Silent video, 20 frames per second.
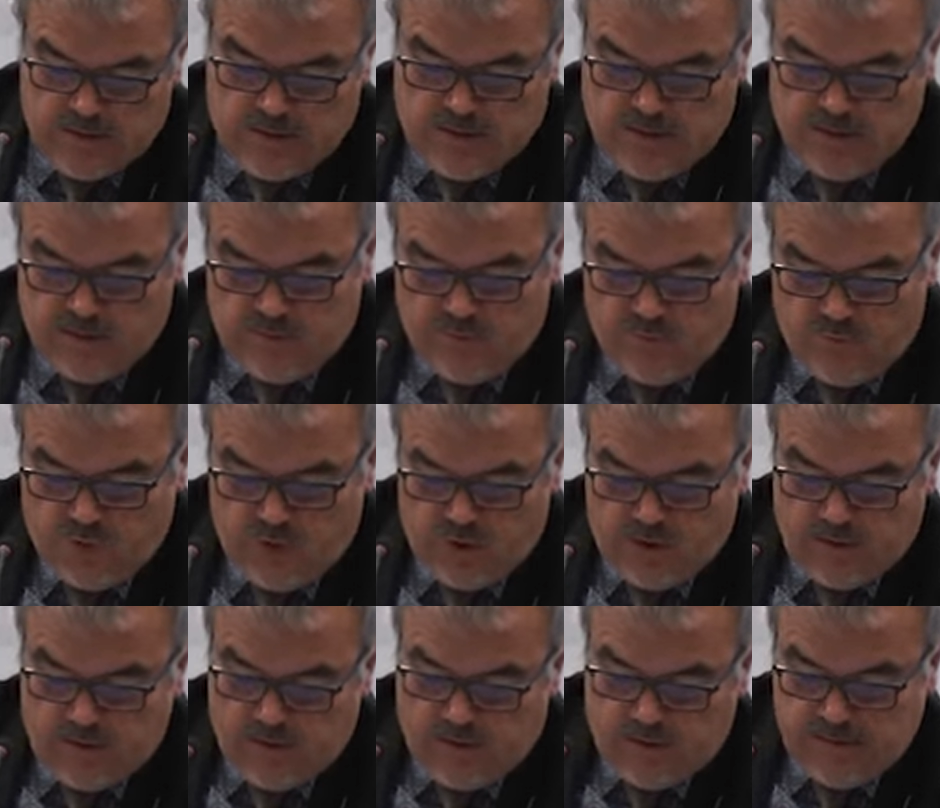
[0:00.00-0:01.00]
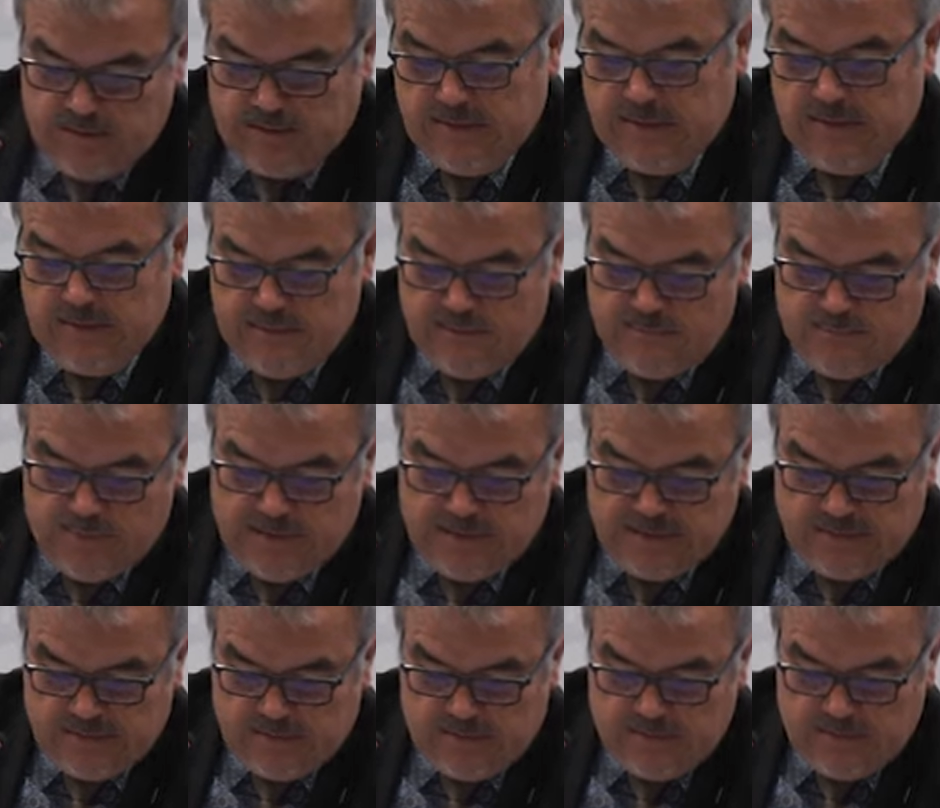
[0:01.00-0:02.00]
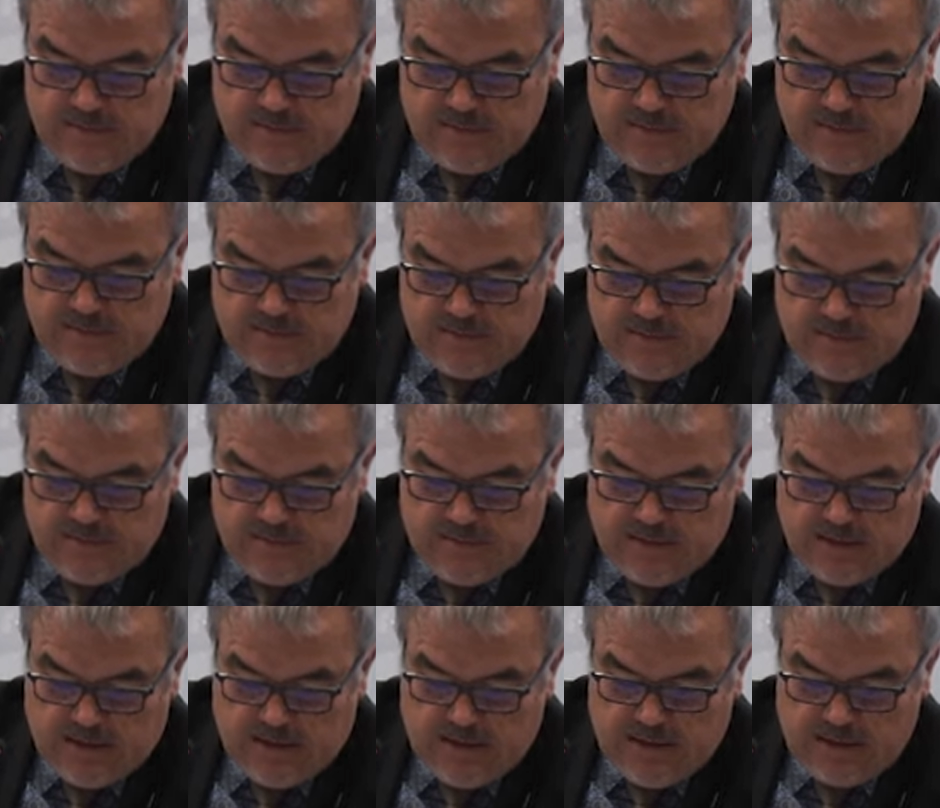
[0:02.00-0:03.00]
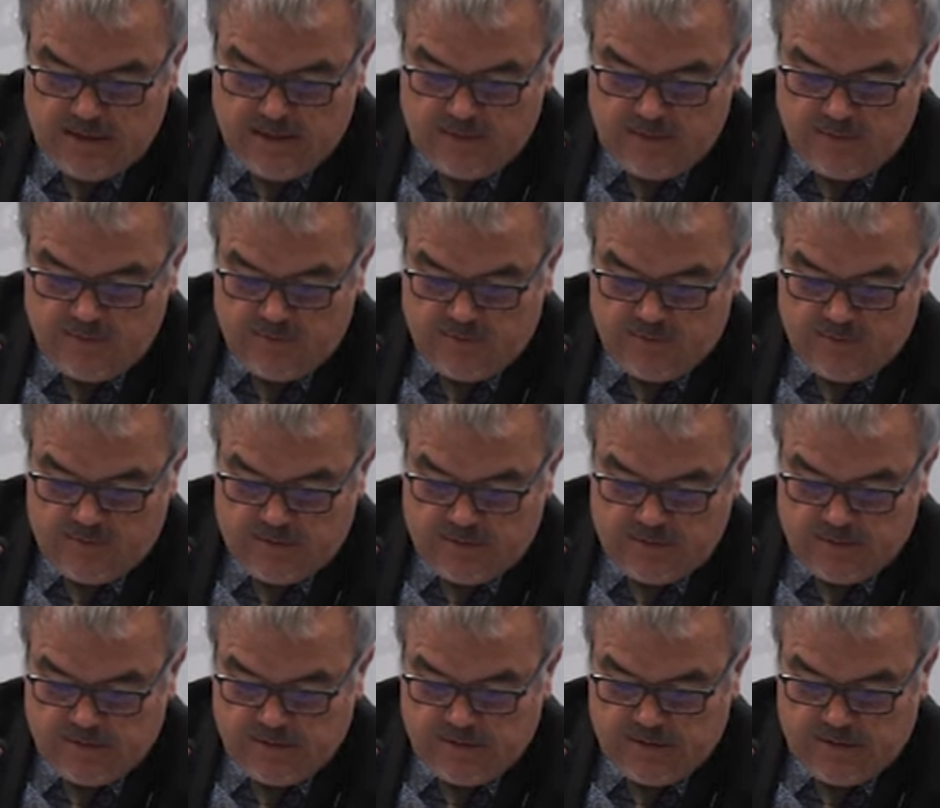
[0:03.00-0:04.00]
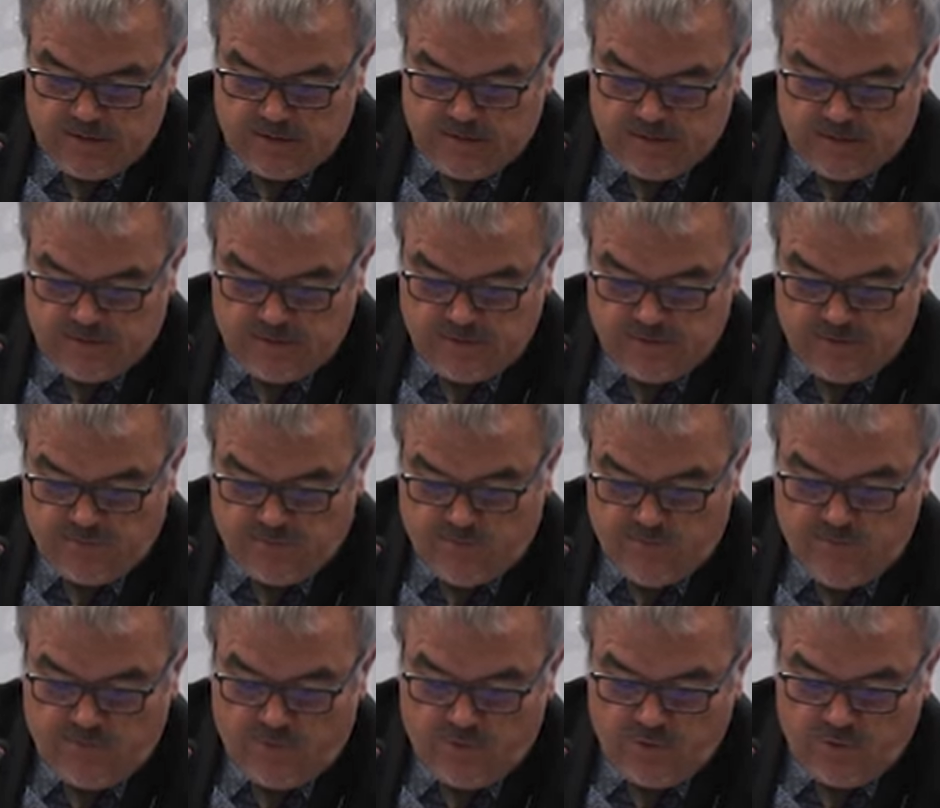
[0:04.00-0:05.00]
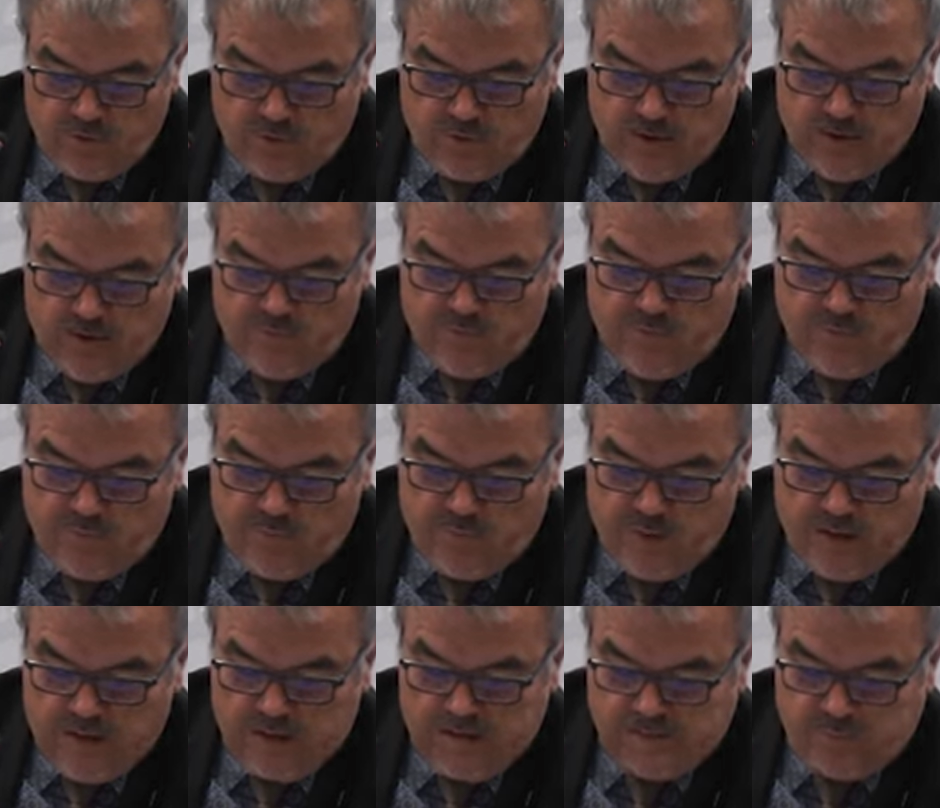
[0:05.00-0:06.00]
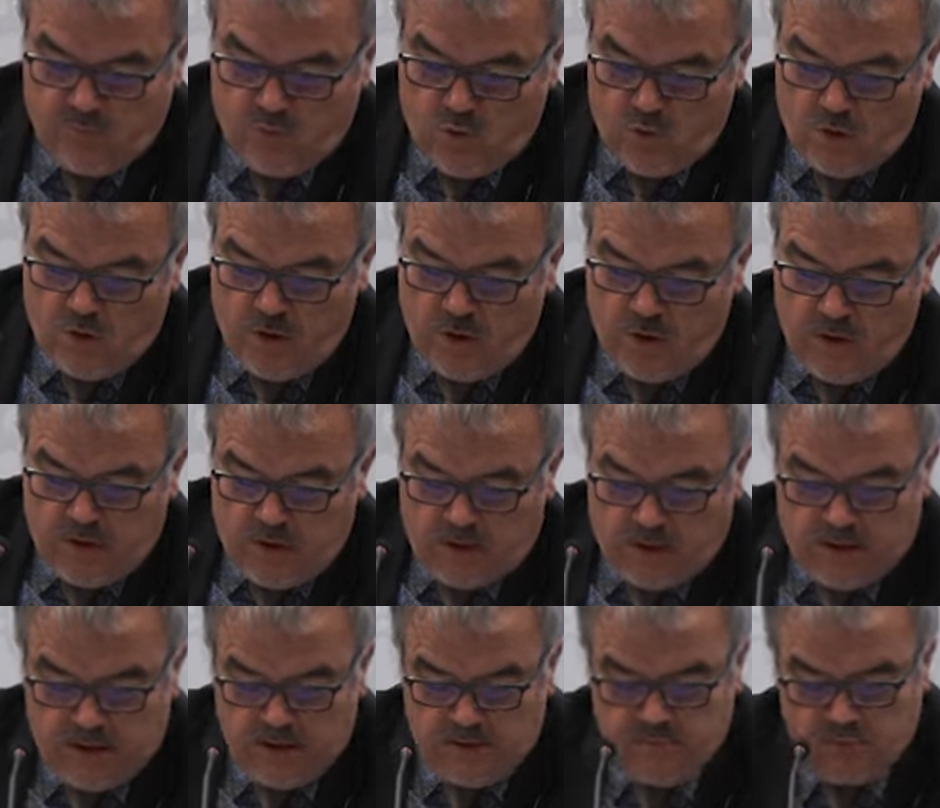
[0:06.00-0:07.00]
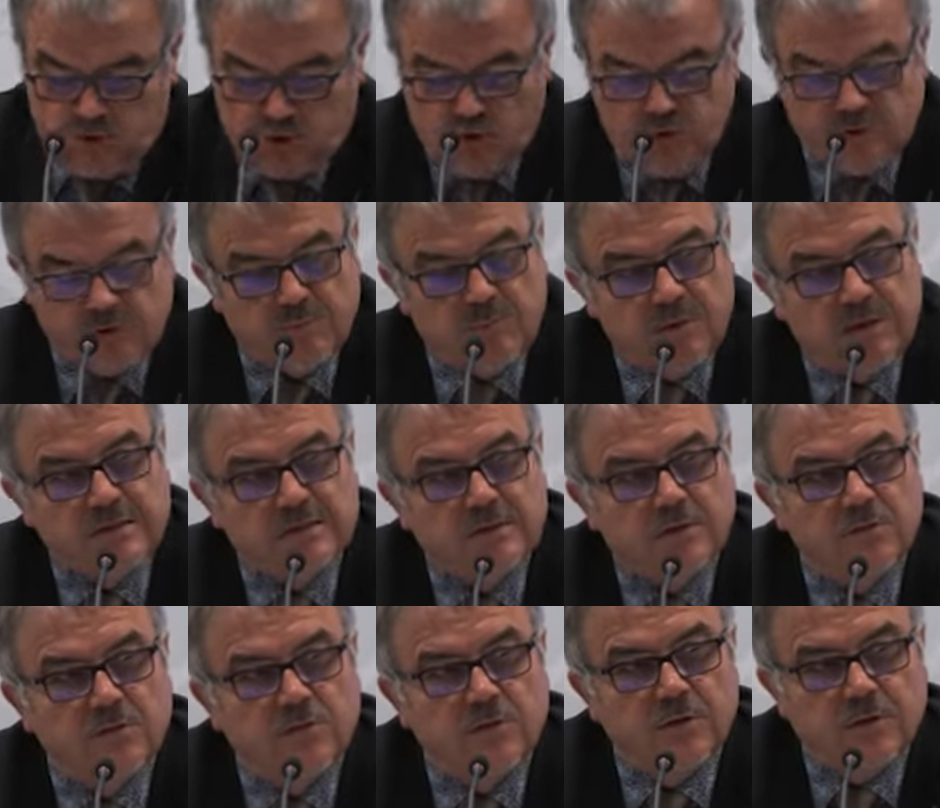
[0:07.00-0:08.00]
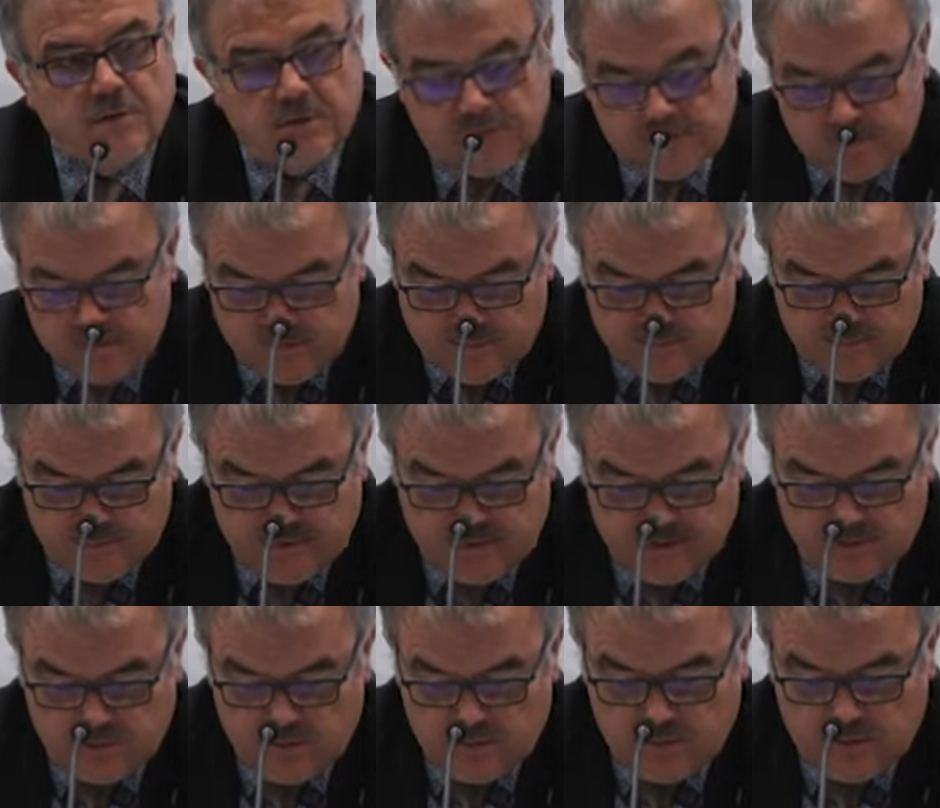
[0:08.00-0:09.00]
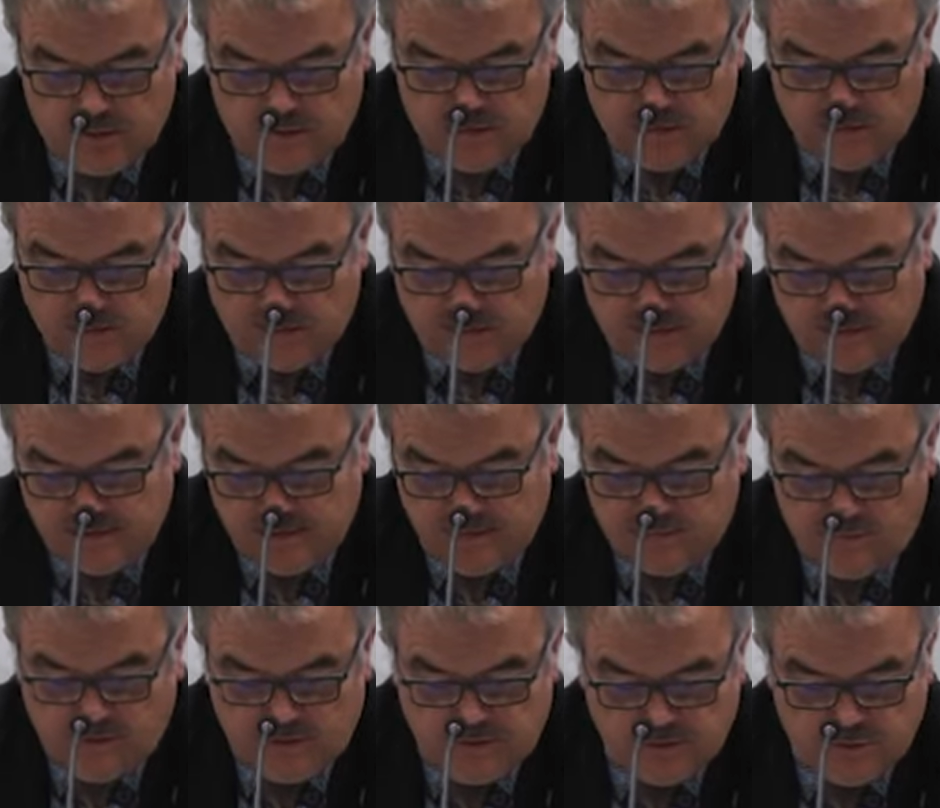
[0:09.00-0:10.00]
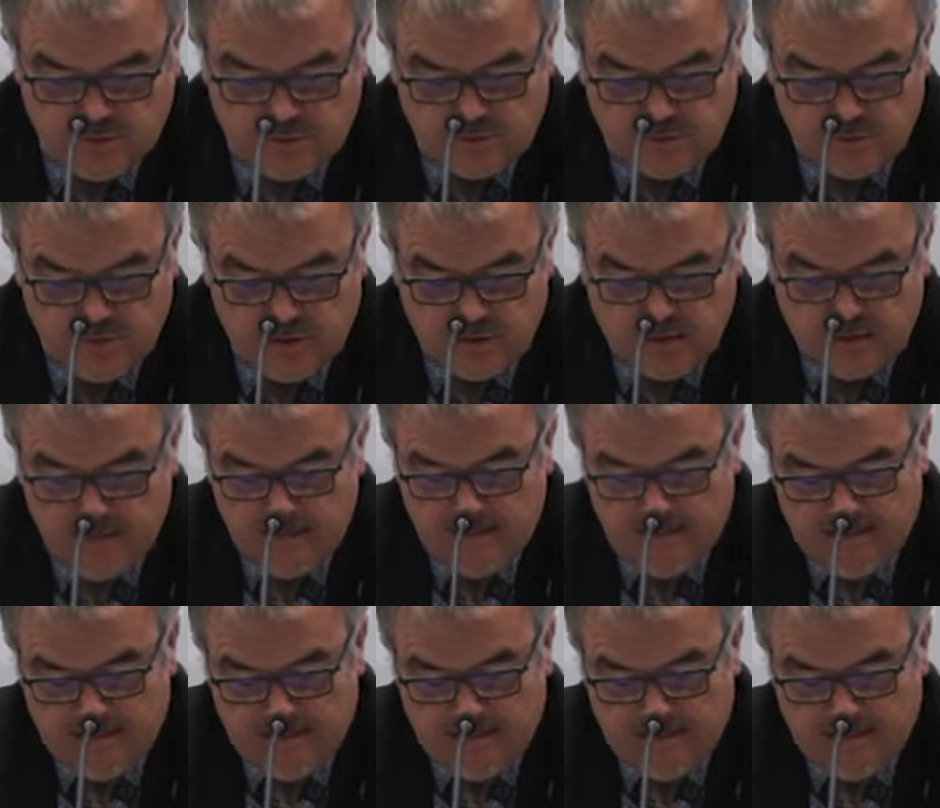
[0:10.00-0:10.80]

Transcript: äh, Mund-Nase-Masken äh, erhalten und äh, 1500 FFP2 Atemschutzmasken und insgesamt 600 Liter Desinfektionsmittel.